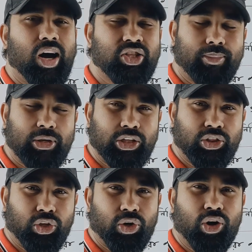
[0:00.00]

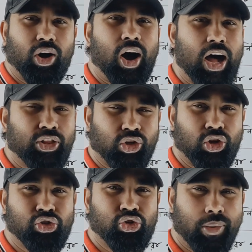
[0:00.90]
অসমজাতীয়
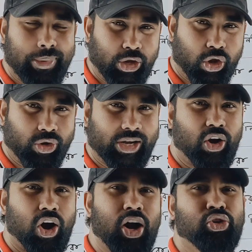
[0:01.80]
অন্তরক
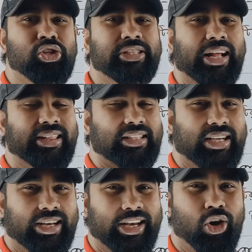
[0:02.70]
সমীকরণের অঙ্ক শিখতে
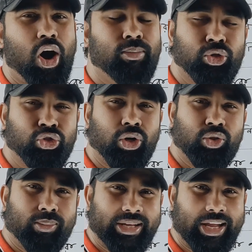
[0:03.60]
চাইলে
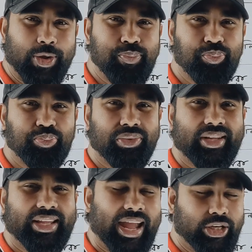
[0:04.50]
অবশ্যই তোমাকে
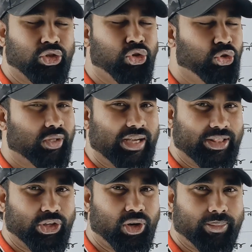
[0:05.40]
একটি সূত্র
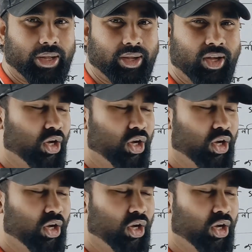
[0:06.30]
জানতে হবে